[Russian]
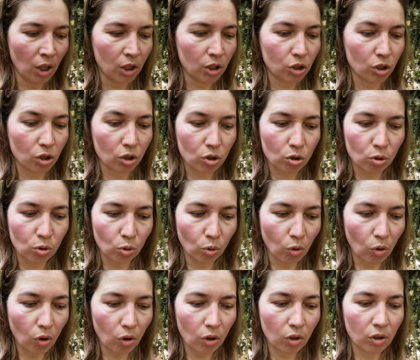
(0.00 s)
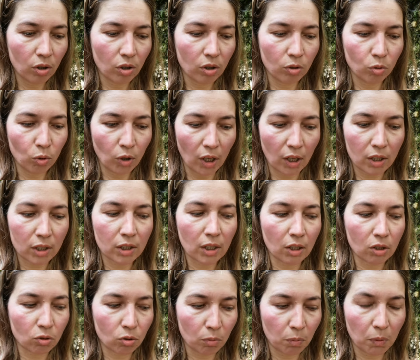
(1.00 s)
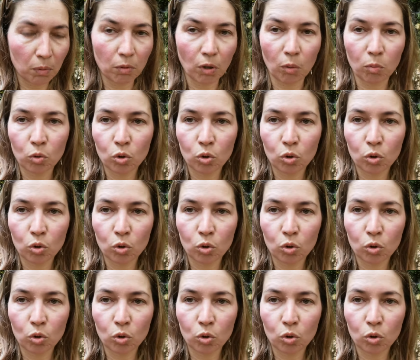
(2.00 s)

через что, э, ну я рассказываю, например,